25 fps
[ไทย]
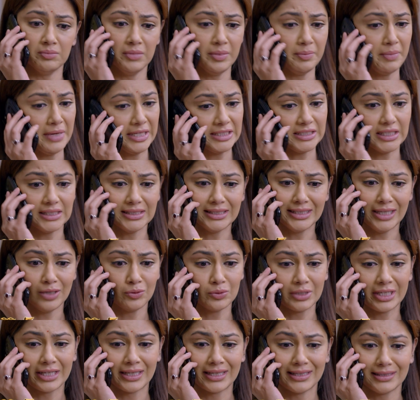ฉันฉันจะ
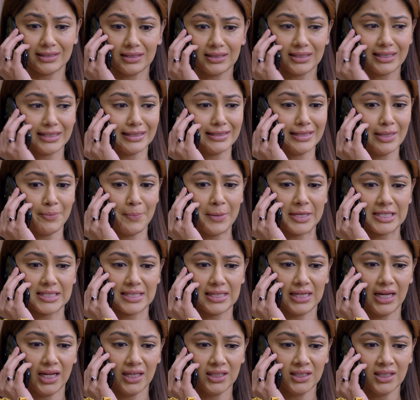ไปเดี๋ยวนี้ ฉันค
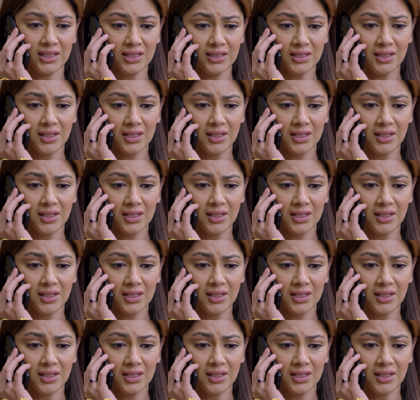วรเตรียมเงิน